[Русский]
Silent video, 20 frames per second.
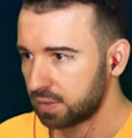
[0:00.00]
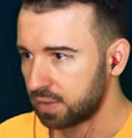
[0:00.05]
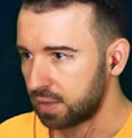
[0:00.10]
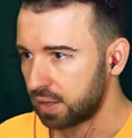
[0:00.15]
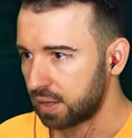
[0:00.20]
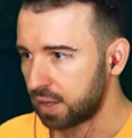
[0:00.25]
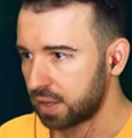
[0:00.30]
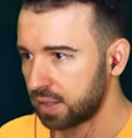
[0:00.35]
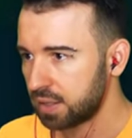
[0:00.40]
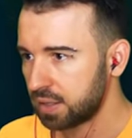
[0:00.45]

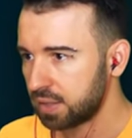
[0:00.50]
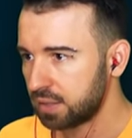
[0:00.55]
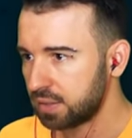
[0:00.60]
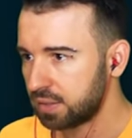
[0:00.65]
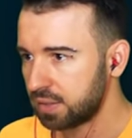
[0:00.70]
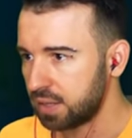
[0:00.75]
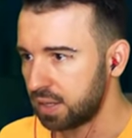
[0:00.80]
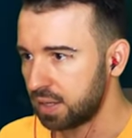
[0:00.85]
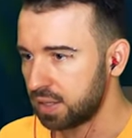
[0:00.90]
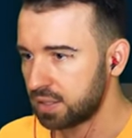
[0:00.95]
вторая,
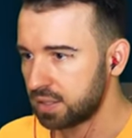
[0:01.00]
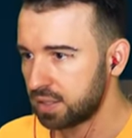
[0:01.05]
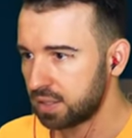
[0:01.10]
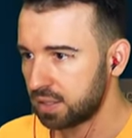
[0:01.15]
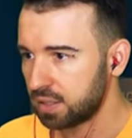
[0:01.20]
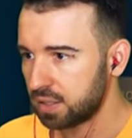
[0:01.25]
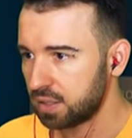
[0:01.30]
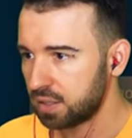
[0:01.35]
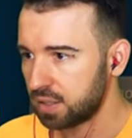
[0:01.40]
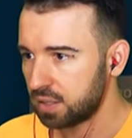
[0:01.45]

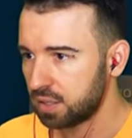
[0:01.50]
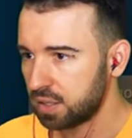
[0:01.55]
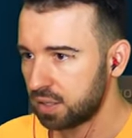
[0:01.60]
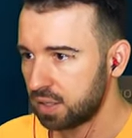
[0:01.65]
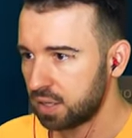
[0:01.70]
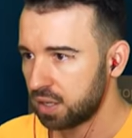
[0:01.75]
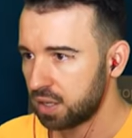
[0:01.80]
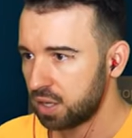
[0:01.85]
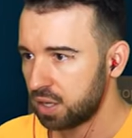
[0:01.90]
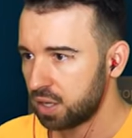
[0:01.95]
третья,
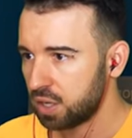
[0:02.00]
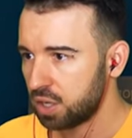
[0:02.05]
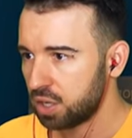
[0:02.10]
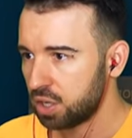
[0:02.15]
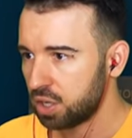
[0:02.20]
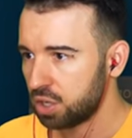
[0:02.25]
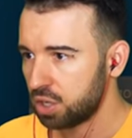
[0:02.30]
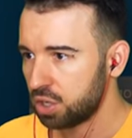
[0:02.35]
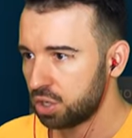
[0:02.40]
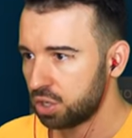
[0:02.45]

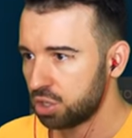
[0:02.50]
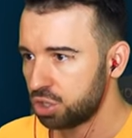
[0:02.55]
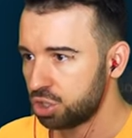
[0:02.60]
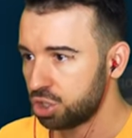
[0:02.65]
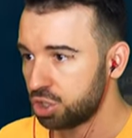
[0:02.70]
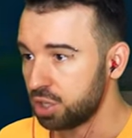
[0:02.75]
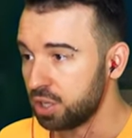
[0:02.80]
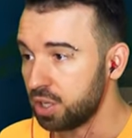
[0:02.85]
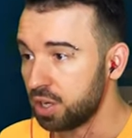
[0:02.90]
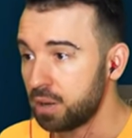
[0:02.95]

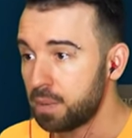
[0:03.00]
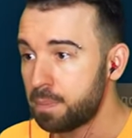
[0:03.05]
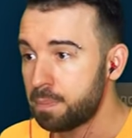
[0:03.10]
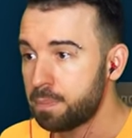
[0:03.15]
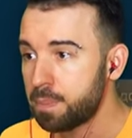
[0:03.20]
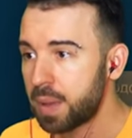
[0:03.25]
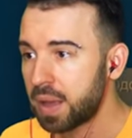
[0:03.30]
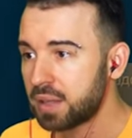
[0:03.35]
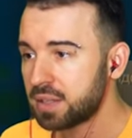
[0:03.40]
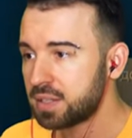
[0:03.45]
четыре,
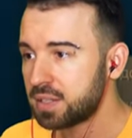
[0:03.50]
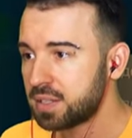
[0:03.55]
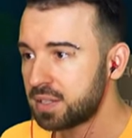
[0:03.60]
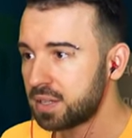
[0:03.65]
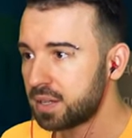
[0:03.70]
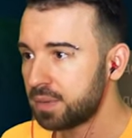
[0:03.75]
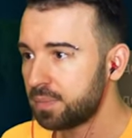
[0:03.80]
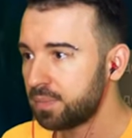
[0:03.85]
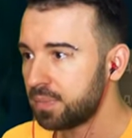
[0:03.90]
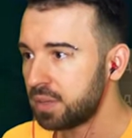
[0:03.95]

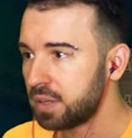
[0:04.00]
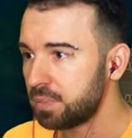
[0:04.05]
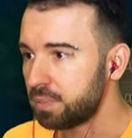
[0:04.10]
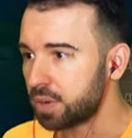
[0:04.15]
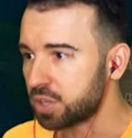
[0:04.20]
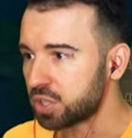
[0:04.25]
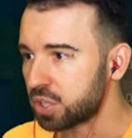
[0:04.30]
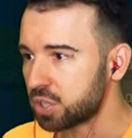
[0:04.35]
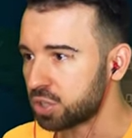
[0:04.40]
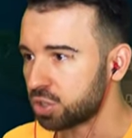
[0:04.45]
пять. И,
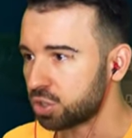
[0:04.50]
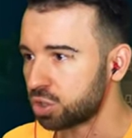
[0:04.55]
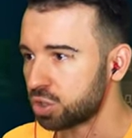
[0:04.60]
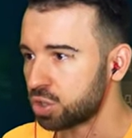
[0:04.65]
пожалуйста,